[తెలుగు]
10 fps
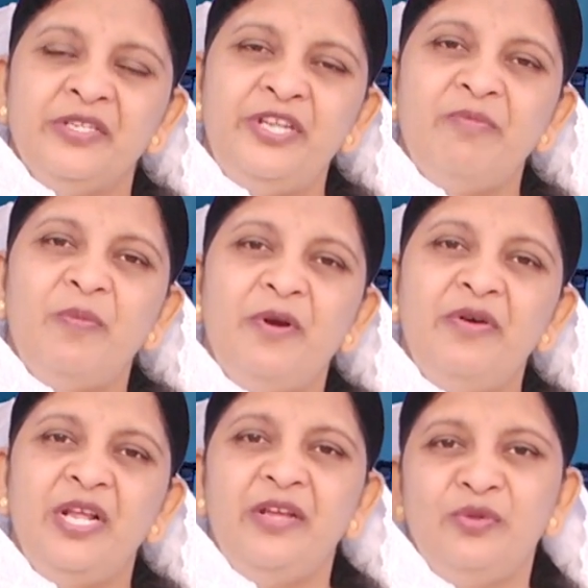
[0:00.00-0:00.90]
శ్రమ
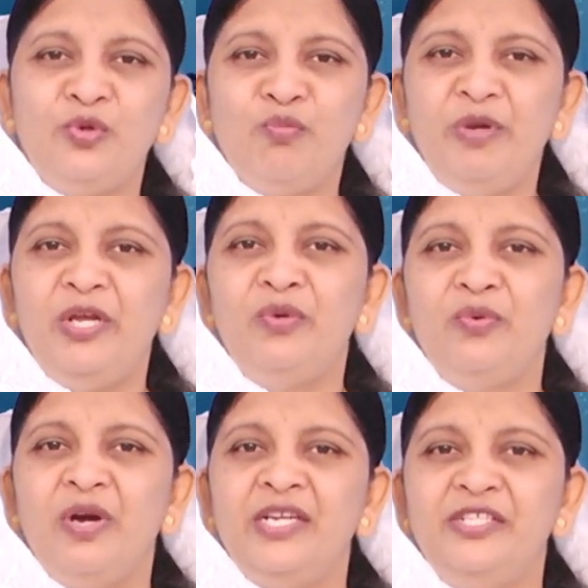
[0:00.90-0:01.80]
పడుట ఎంతో మేలు
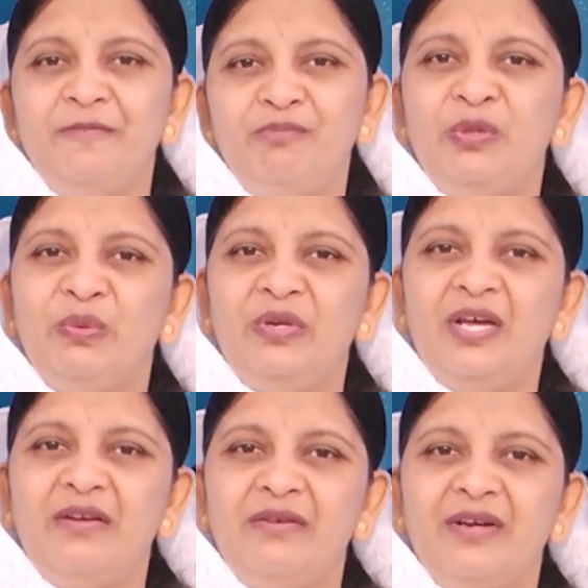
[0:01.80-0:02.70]
అని చెప్తూ
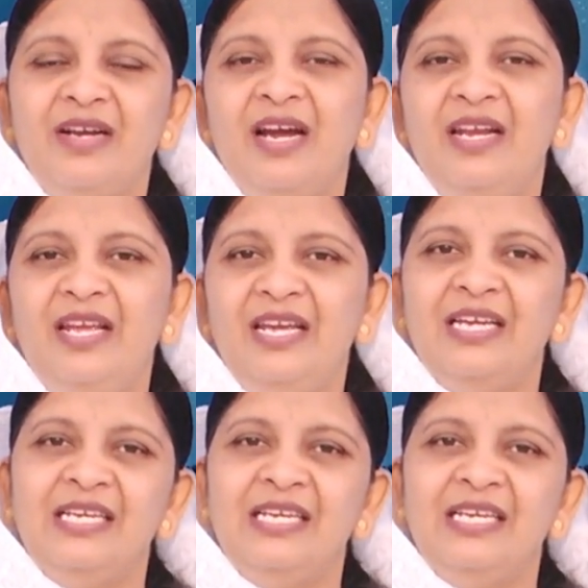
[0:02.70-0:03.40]
ఉన్నారు కానీ